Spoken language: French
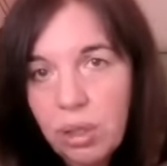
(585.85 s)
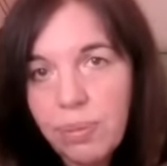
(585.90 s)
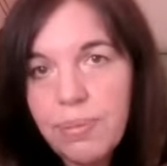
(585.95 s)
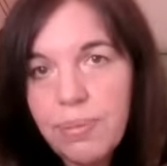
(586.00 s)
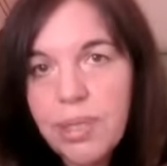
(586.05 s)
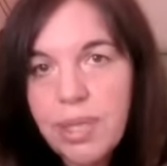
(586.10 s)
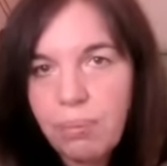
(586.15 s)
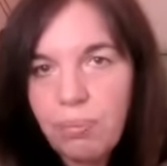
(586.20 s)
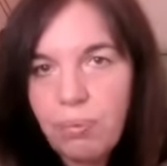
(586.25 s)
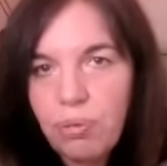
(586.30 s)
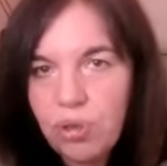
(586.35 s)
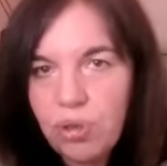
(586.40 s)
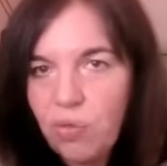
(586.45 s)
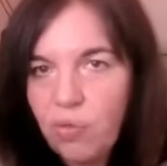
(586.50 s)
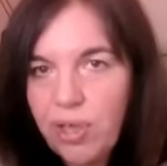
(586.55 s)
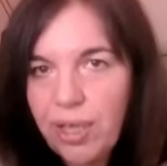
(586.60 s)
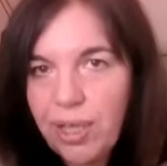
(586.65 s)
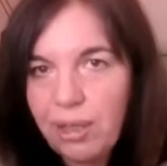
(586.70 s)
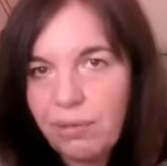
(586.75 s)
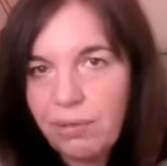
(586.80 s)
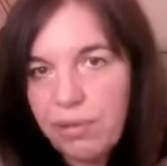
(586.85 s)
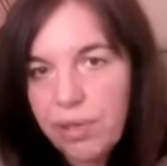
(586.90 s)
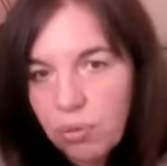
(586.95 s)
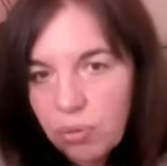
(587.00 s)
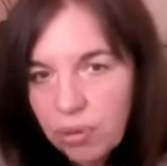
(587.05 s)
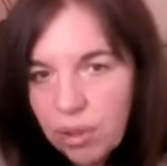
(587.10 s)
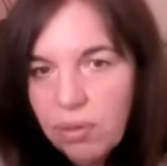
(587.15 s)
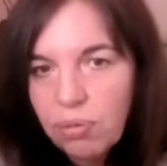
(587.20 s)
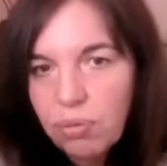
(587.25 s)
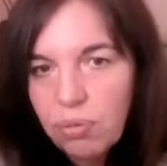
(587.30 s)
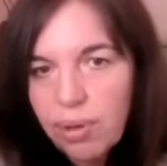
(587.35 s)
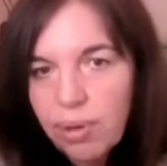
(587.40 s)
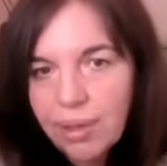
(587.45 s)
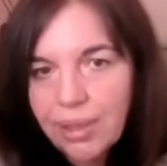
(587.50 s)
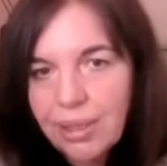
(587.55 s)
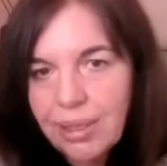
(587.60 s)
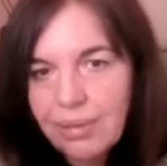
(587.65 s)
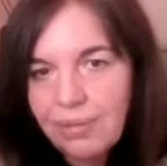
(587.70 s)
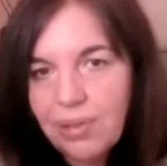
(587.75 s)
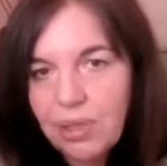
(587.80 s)
comme ça peut se vérifier au niveau
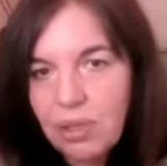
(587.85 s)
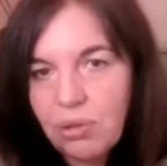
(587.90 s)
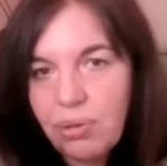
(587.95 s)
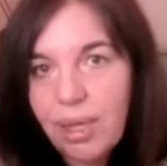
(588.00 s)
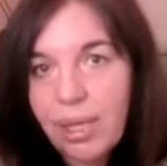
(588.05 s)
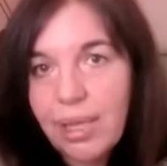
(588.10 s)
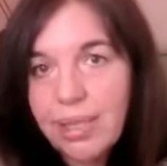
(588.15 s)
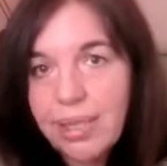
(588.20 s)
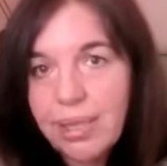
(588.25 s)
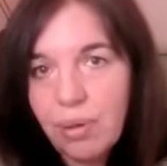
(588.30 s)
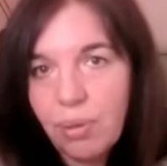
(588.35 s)
individuel